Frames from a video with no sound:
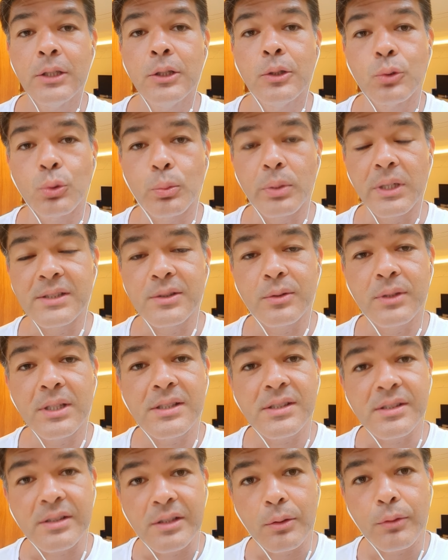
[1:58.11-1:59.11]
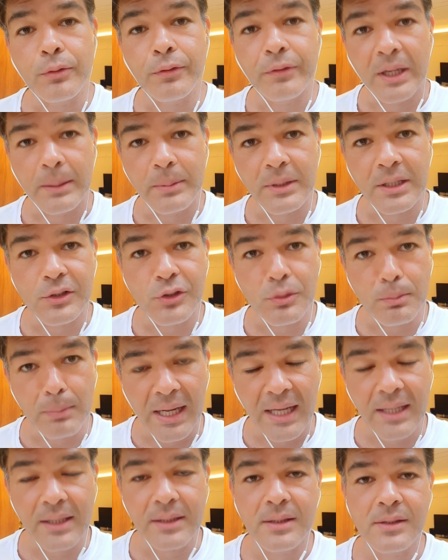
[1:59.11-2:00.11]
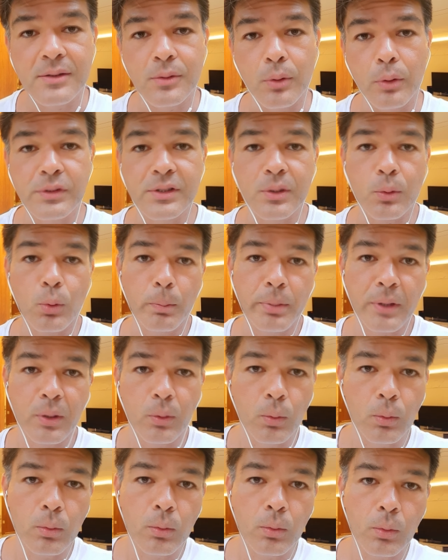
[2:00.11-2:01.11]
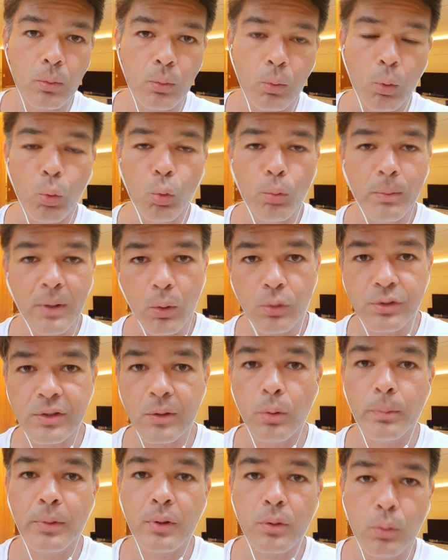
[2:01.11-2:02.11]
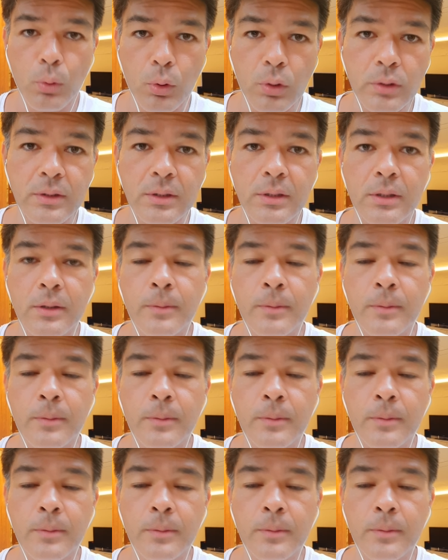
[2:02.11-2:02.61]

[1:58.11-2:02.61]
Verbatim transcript: No Brasil tem cinco fábricas de máquinas. Ou você compra um com uma ou você compra com outra.